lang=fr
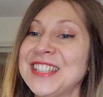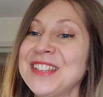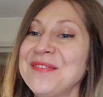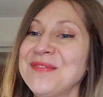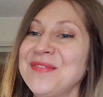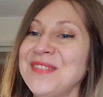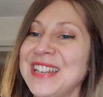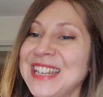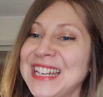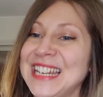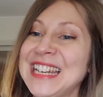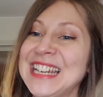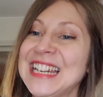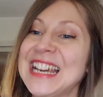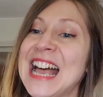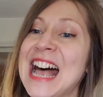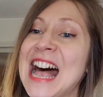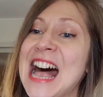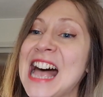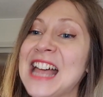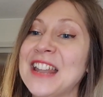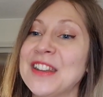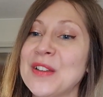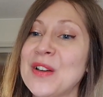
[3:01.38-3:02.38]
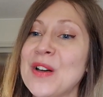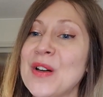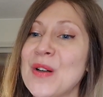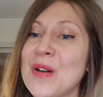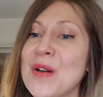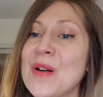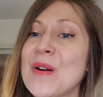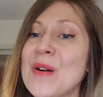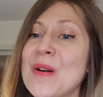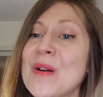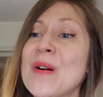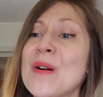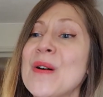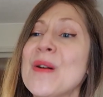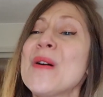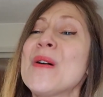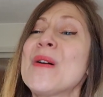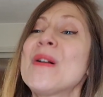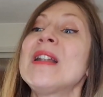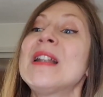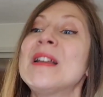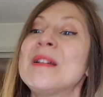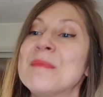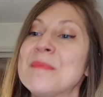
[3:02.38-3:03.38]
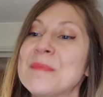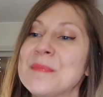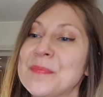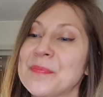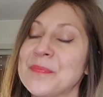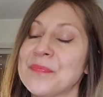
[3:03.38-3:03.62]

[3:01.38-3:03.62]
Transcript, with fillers: to me, I know.